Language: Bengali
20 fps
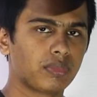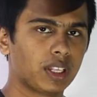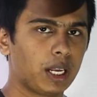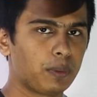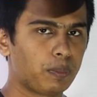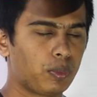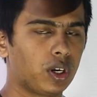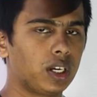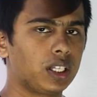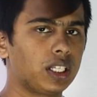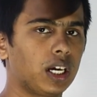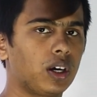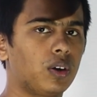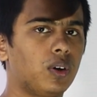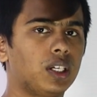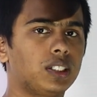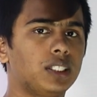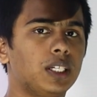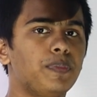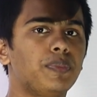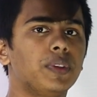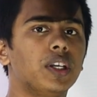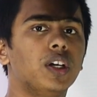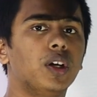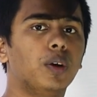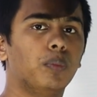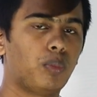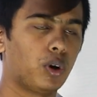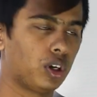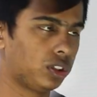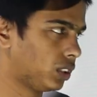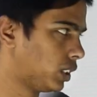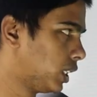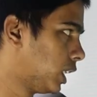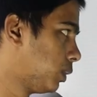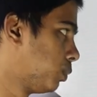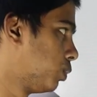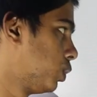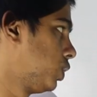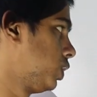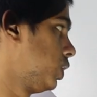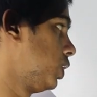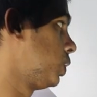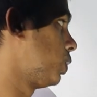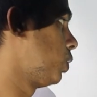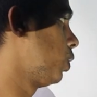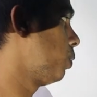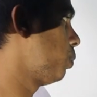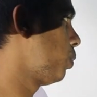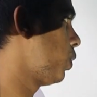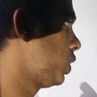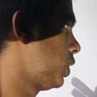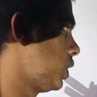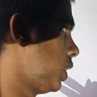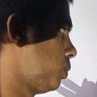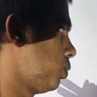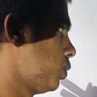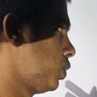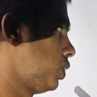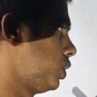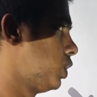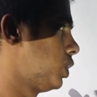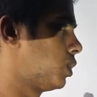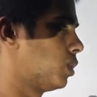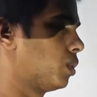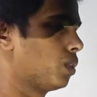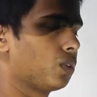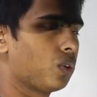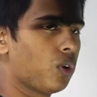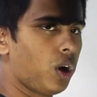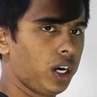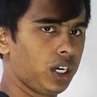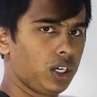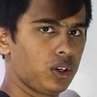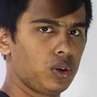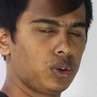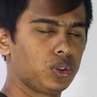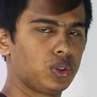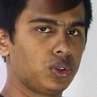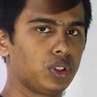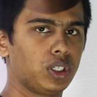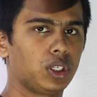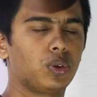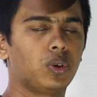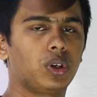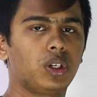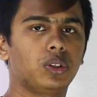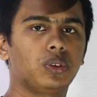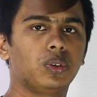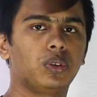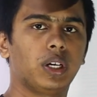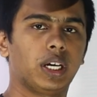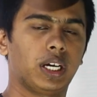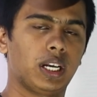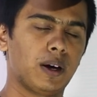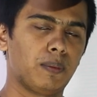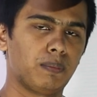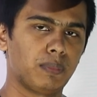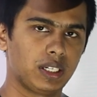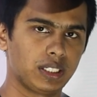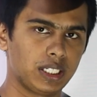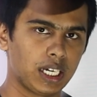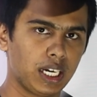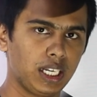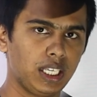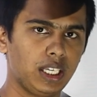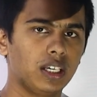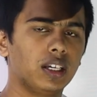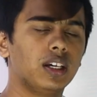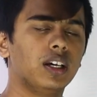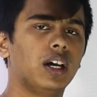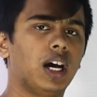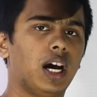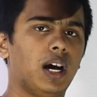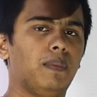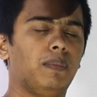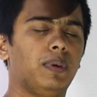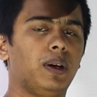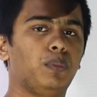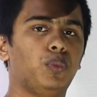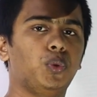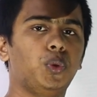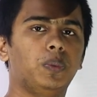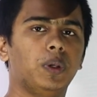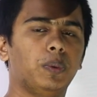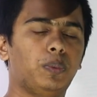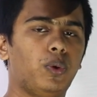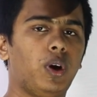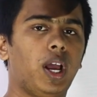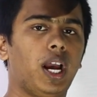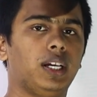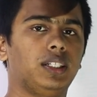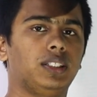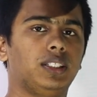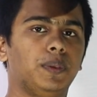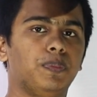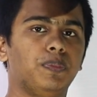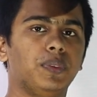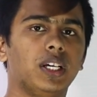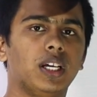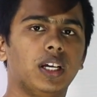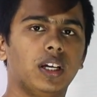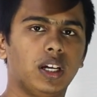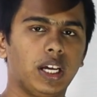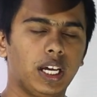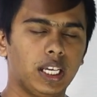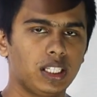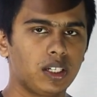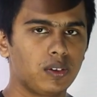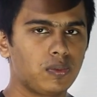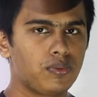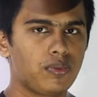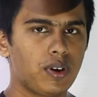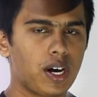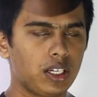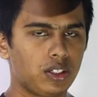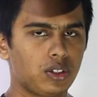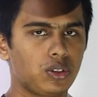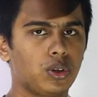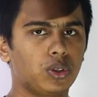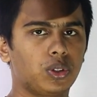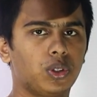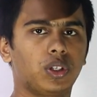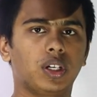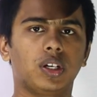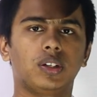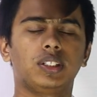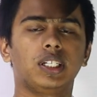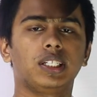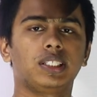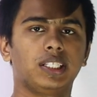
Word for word: এরপরে দেখো আছে পশ্চাৎ মস্তিষ্ক পশ্চাৎ মস্তিষ্ক কয়েকটা অংশ নিয়ে গঠিত এটা আমরা জানি আমরা পূর্বে পড়ে আসছি এদের ফার্স্ট অংশটা হচ্ছে